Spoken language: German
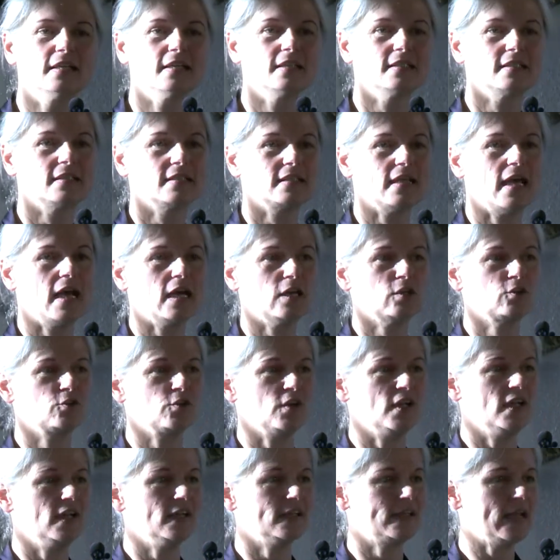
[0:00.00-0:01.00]
des aktu
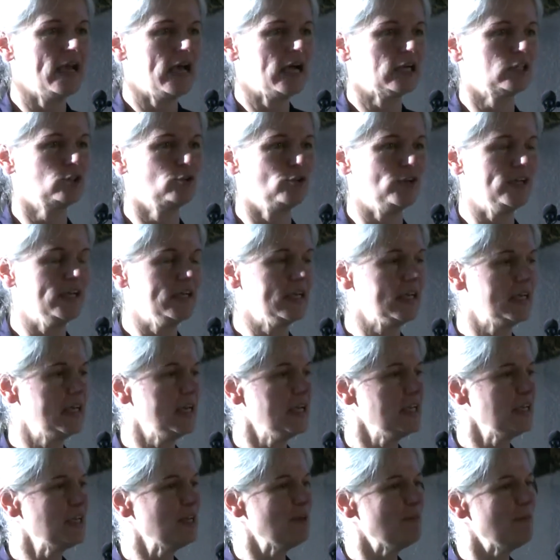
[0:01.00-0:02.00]
der aktuellen
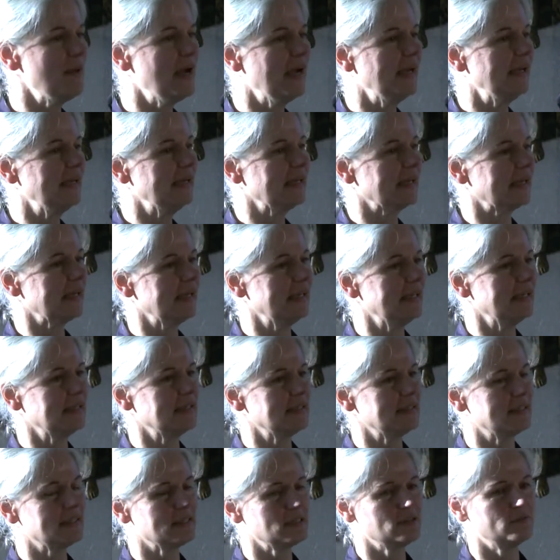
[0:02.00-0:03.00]

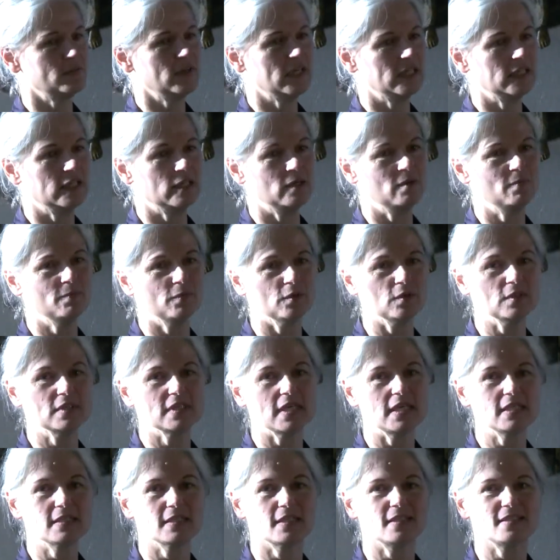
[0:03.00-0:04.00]
Kirchengemeinderäte, dass wir in dem
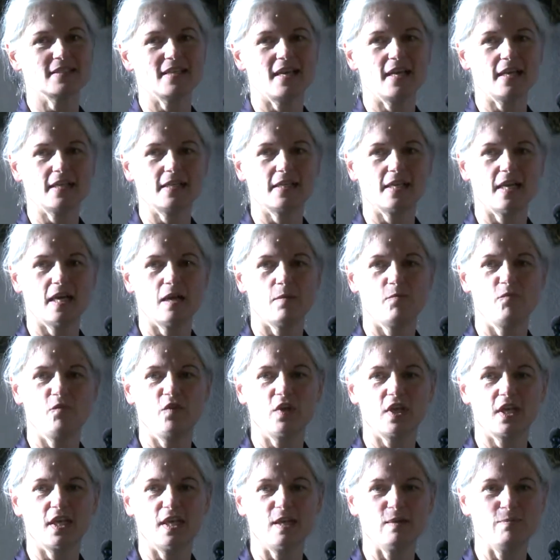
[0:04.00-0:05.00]
Prozess gesagt haben,
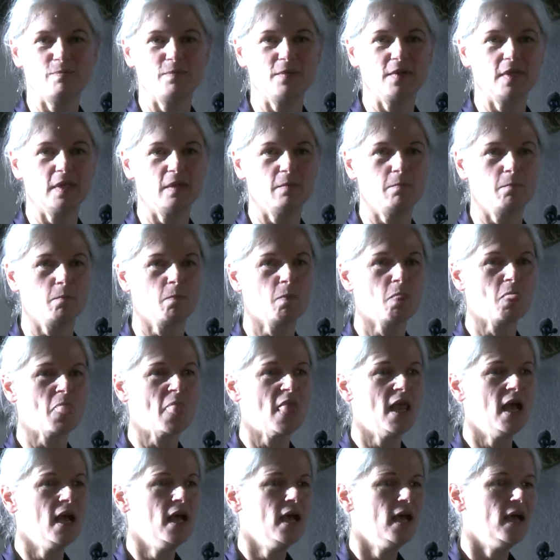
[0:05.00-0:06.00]
wir geben dem
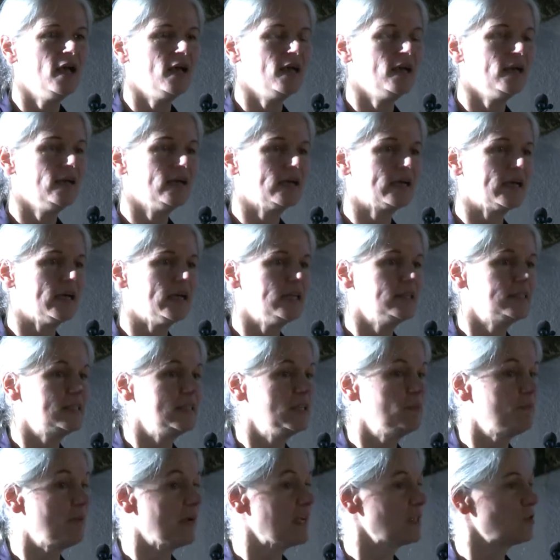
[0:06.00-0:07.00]
äh,
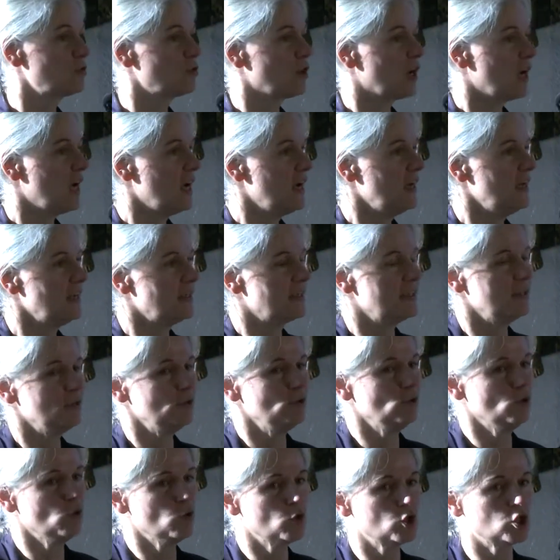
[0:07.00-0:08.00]

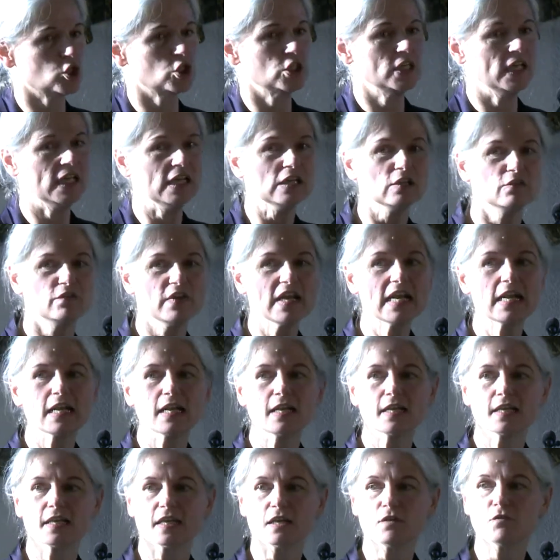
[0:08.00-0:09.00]
geistlich-pastoral-theologischen
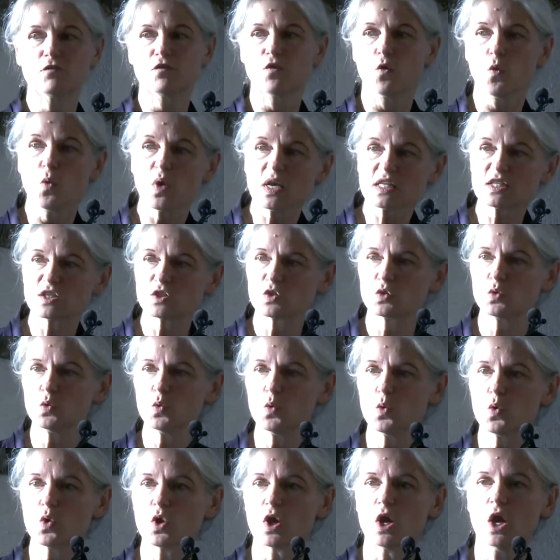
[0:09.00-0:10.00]
Entwickeln den
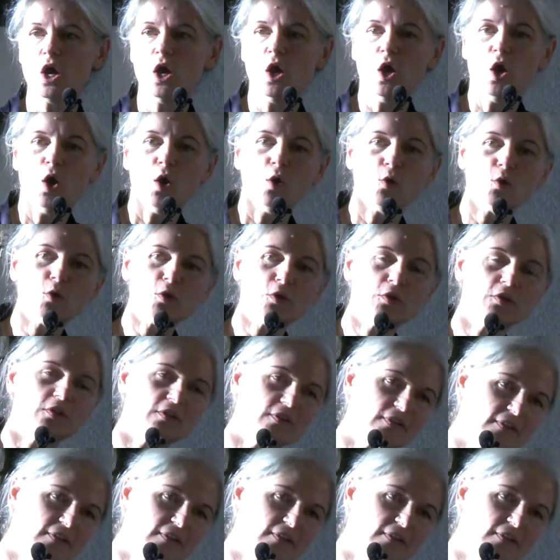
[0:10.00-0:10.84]
Vorzug und